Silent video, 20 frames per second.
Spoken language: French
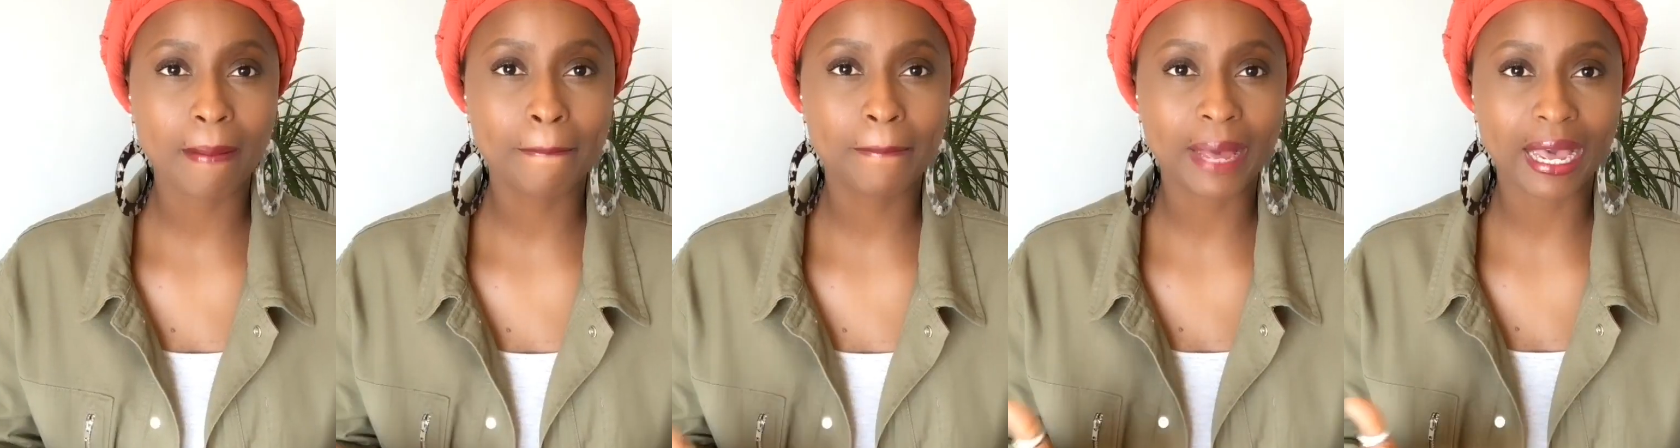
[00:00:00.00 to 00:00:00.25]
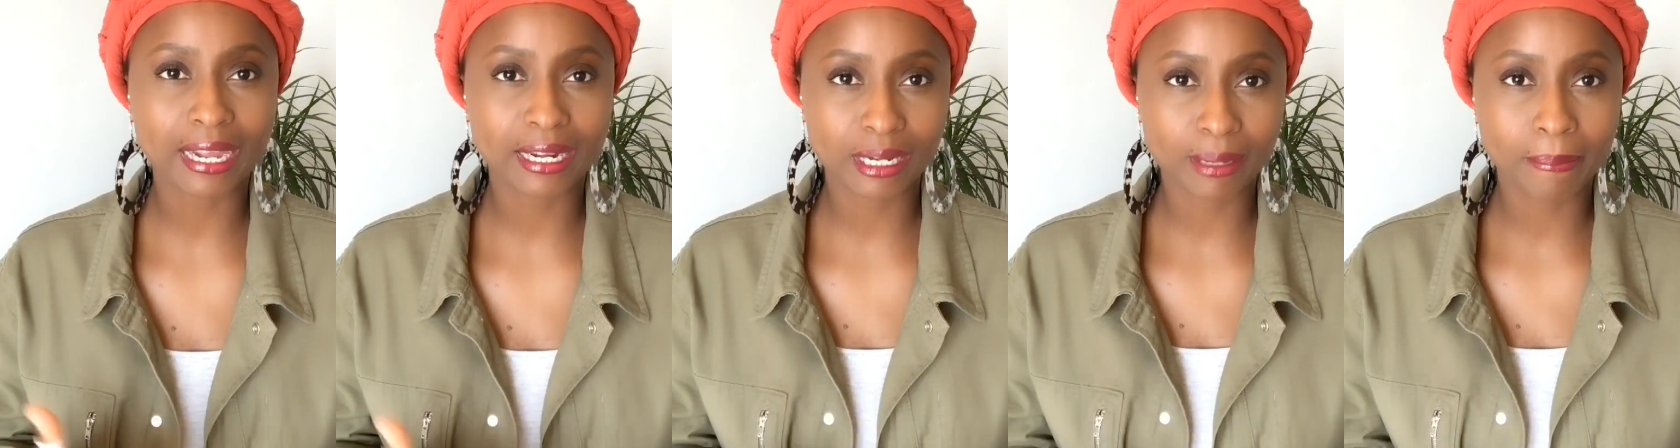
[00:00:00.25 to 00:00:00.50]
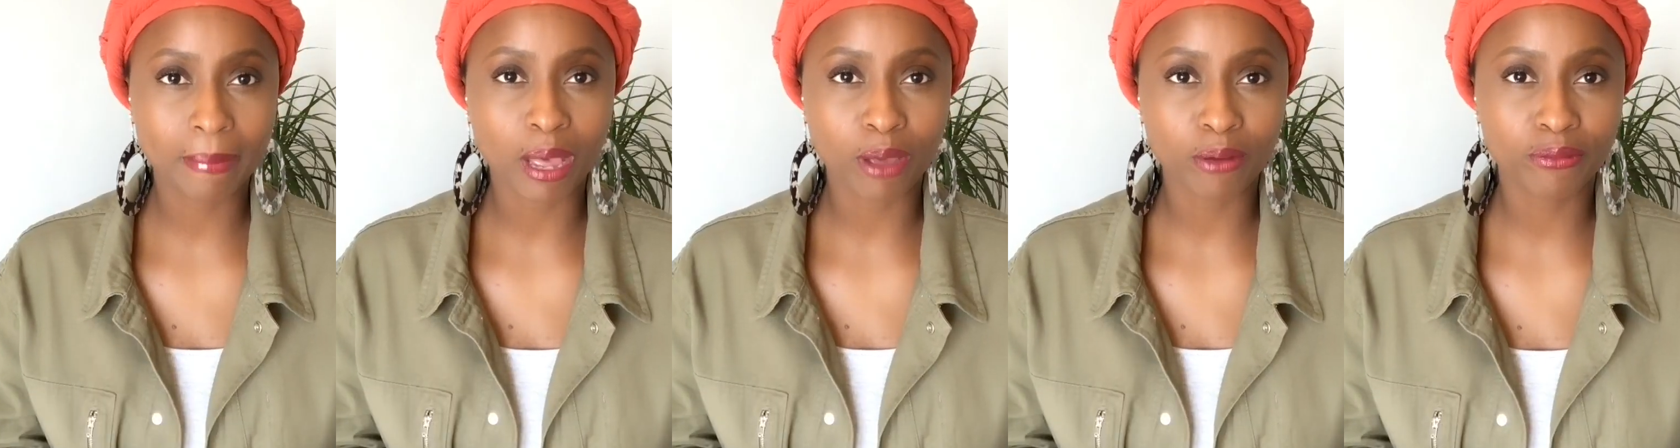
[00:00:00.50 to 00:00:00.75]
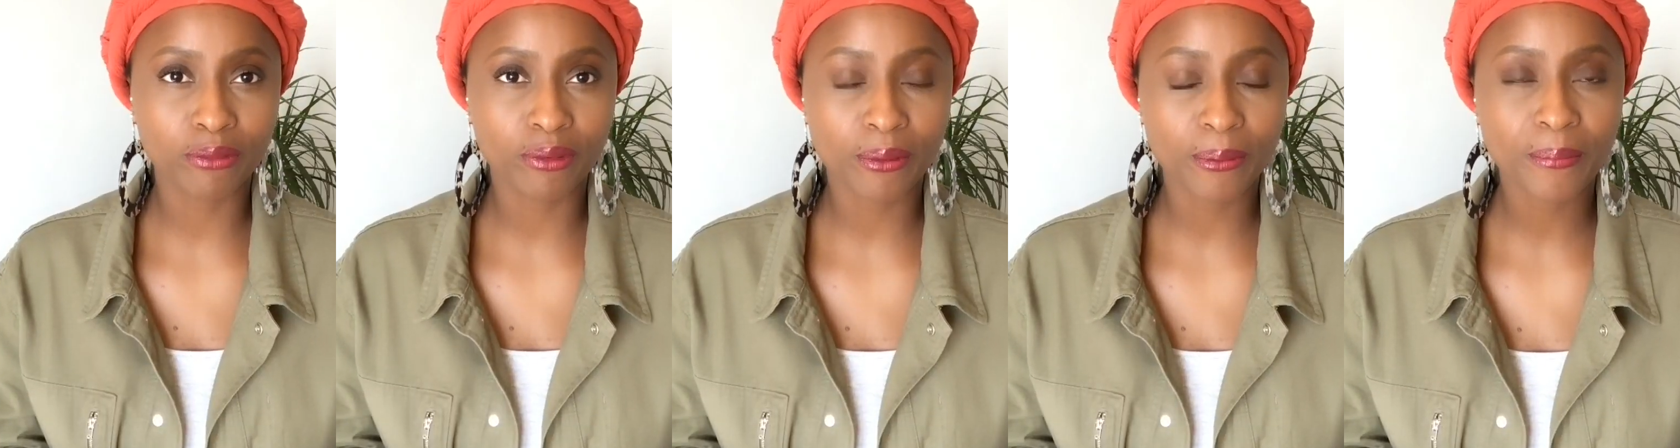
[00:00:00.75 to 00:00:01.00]
par les
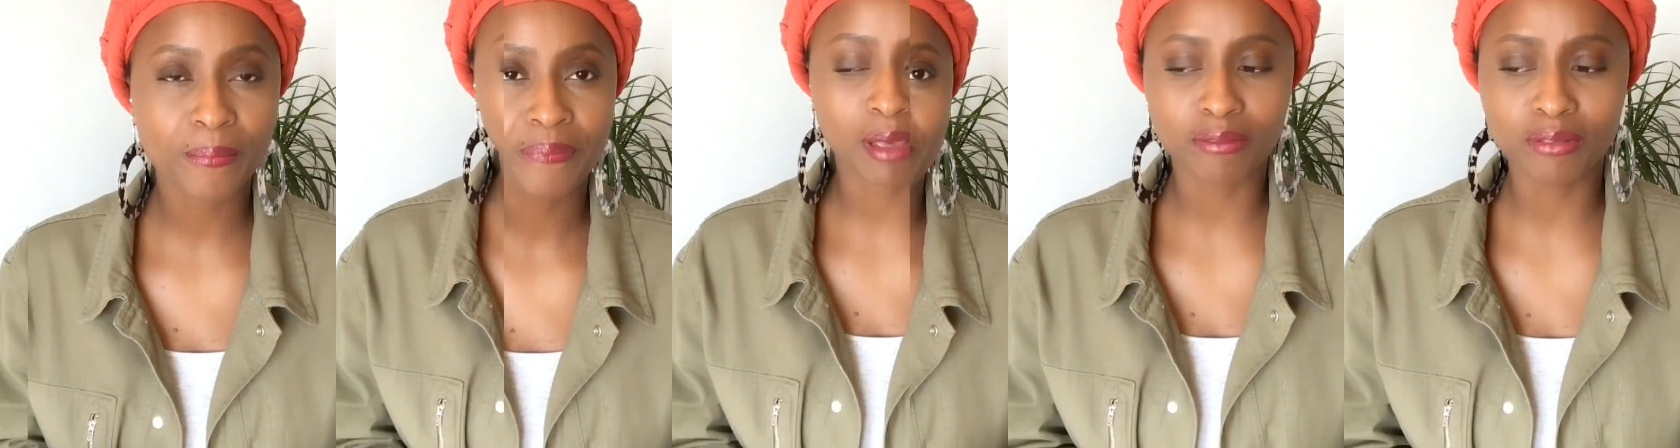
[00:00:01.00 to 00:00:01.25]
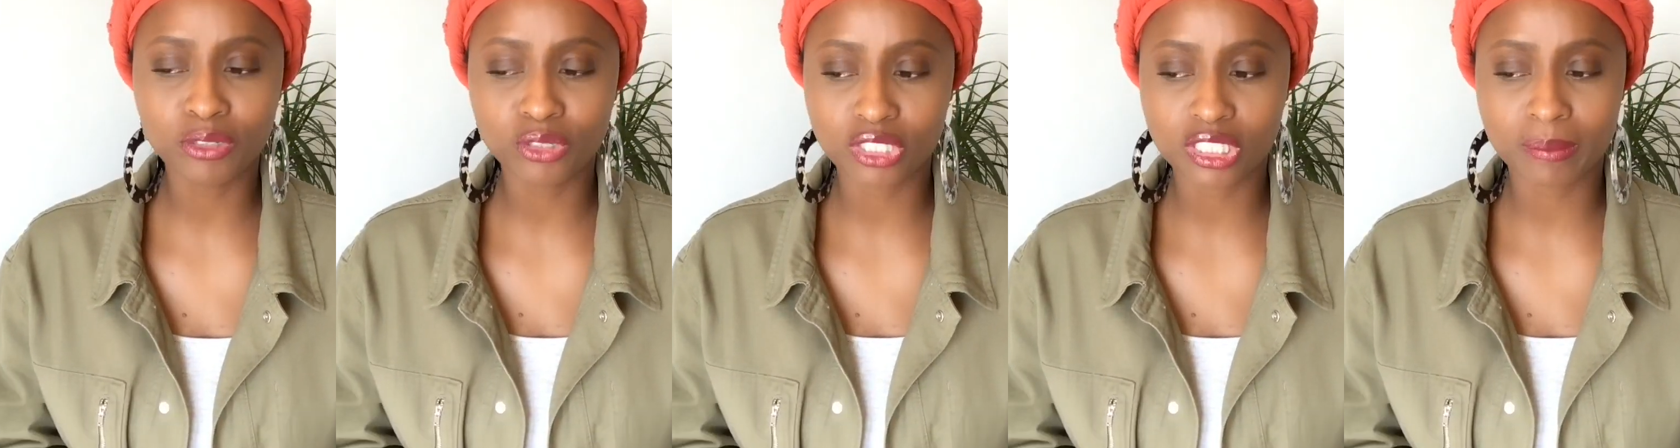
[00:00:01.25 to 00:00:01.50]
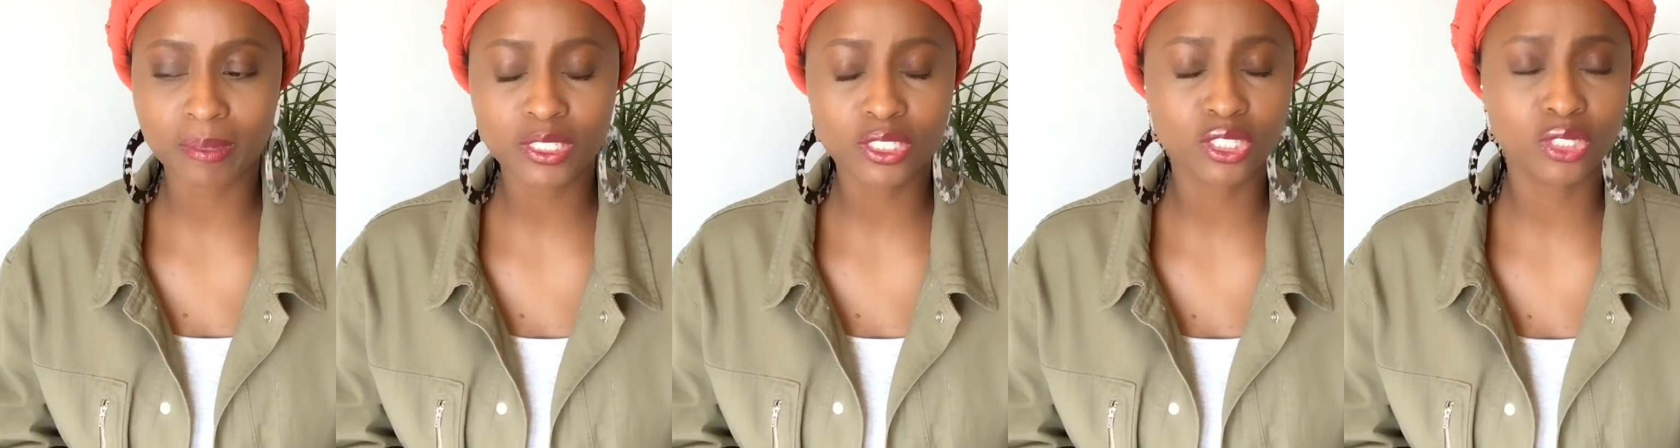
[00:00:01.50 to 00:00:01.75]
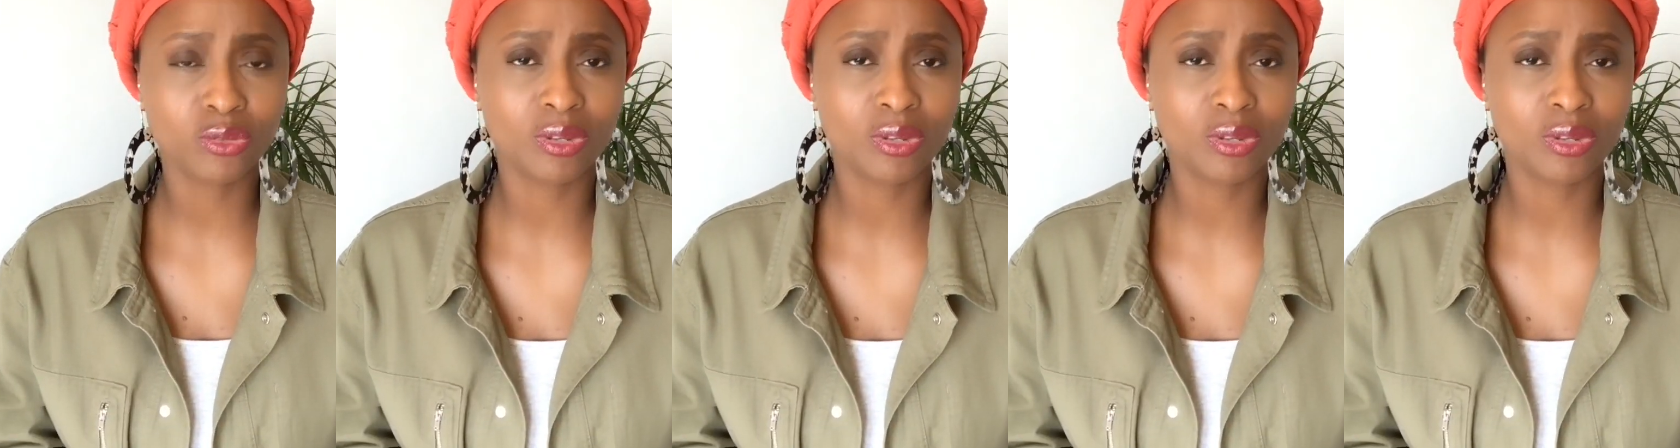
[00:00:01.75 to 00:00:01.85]
parfums. Parfum, je ne sais pas si je